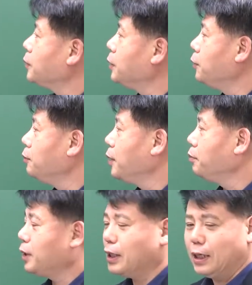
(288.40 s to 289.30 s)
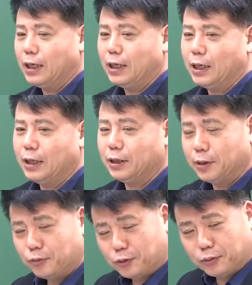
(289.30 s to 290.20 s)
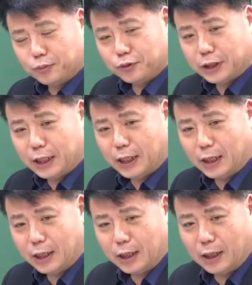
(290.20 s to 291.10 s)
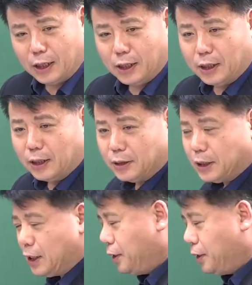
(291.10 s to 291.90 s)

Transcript: 이거 얼마입니까? 이렇게 물어본 문제야. 자,